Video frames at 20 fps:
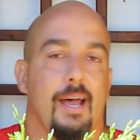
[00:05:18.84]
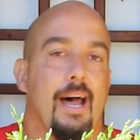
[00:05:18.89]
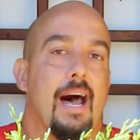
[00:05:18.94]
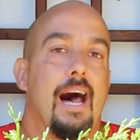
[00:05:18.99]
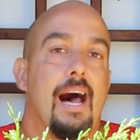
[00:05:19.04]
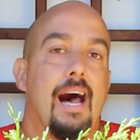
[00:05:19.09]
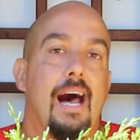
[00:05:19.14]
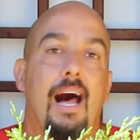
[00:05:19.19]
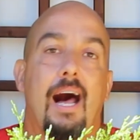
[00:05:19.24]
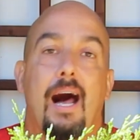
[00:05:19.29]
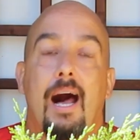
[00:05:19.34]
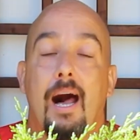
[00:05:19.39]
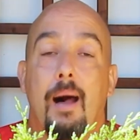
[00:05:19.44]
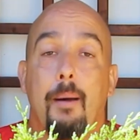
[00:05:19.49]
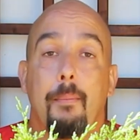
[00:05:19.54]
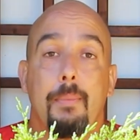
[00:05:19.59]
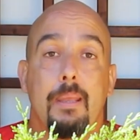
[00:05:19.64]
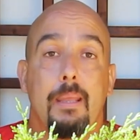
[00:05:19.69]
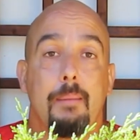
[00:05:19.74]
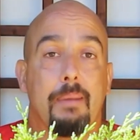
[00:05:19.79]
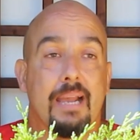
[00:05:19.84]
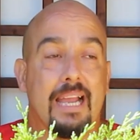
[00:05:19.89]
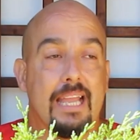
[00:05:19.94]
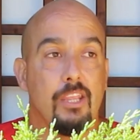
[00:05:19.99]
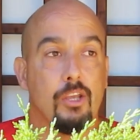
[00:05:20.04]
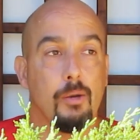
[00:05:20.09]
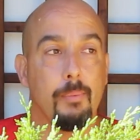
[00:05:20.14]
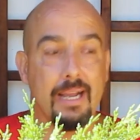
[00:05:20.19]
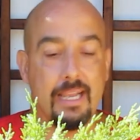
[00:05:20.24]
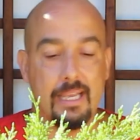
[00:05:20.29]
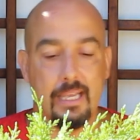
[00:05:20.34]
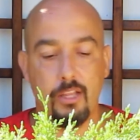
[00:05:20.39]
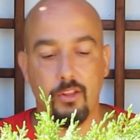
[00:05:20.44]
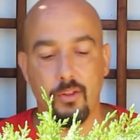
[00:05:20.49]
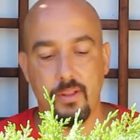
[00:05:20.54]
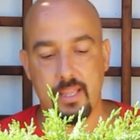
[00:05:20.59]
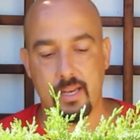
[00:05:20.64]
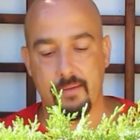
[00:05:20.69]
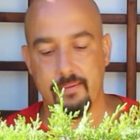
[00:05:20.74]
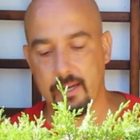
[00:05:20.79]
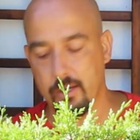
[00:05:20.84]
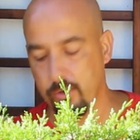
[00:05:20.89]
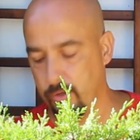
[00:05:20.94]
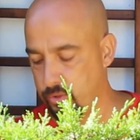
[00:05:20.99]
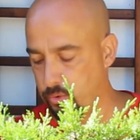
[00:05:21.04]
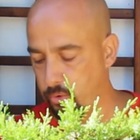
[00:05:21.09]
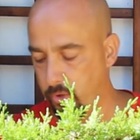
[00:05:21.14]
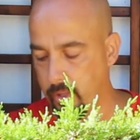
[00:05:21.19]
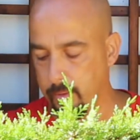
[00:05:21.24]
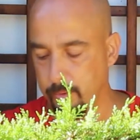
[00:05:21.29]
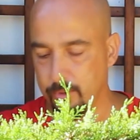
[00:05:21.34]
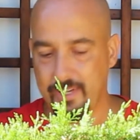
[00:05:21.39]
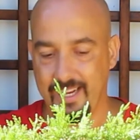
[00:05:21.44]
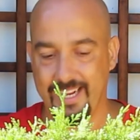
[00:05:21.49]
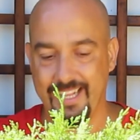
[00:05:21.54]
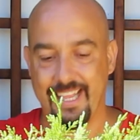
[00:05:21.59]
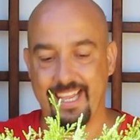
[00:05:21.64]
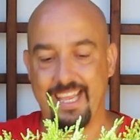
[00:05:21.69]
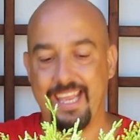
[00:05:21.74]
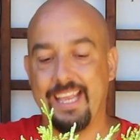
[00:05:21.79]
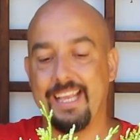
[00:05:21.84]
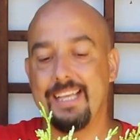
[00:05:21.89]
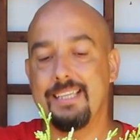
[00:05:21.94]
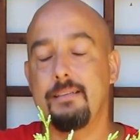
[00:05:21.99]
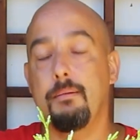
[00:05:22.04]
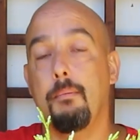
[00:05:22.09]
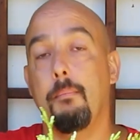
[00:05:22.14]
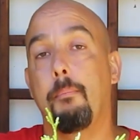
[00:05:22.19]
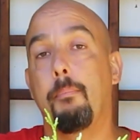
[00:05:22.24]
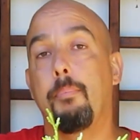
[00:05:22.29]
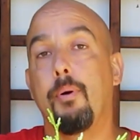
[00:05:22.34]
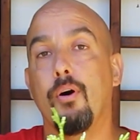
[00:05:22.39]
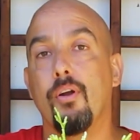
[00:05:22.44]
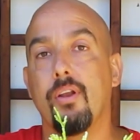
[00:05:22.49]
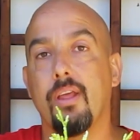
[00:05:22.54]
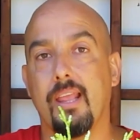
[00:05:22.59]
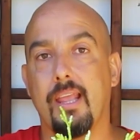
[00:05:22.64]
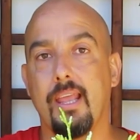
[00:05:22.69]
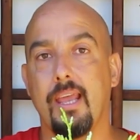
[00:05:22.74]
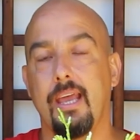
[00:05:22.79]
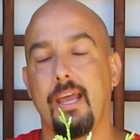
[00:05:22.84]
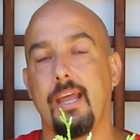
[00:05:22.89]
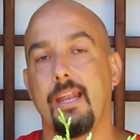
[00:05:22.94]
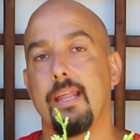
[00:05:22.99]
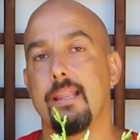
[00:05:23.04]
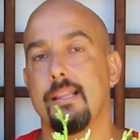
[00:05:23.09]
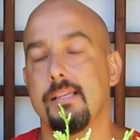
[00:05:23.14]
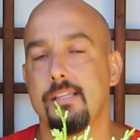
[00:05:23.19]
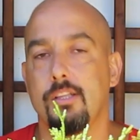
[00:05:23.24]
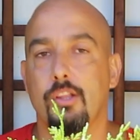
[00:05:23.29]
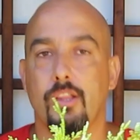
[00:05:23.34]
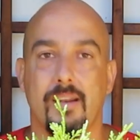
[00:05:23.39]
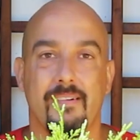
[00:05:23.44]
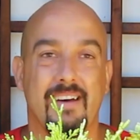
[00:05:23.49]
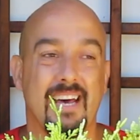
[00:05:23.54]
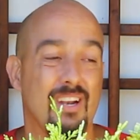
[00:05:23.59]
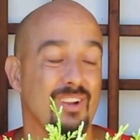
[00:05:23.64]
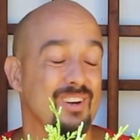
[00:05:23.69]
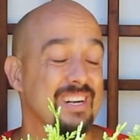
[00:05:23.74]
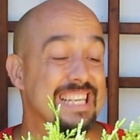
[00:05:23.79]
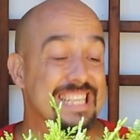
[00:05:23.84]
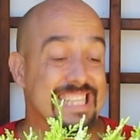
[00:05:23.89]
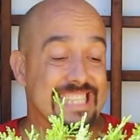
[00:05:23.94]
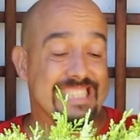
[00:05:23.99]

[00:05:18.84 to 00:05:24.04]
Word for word: A mi pequeño banquito de trabajo, estudio de no sé qué te porque necesito trabajarlo.